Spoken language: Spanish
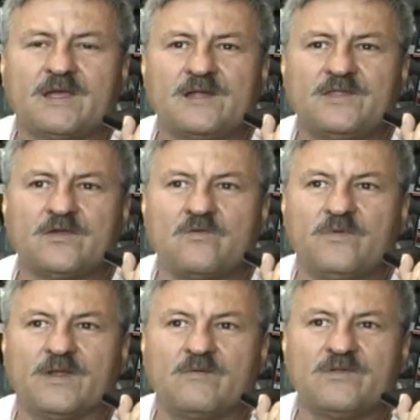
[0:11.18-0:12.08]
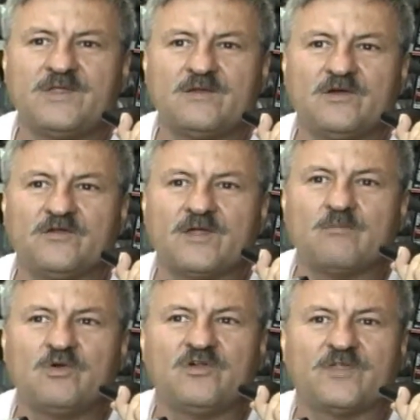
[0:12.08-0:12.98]
casi con frecuencia nos
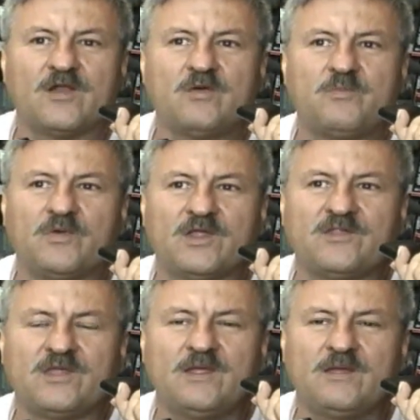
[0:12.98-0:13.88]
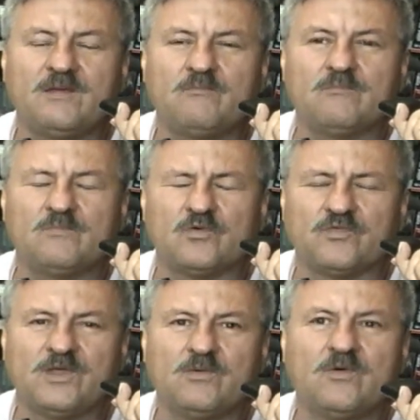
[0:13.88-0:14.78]
están molestando por ese
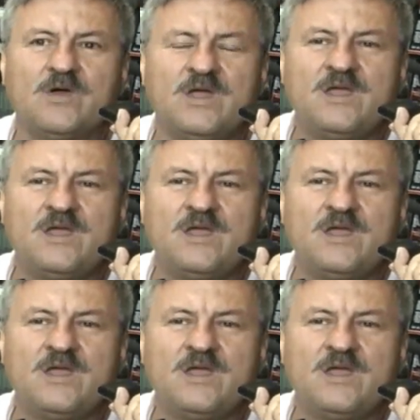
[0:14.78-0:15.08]
motivo,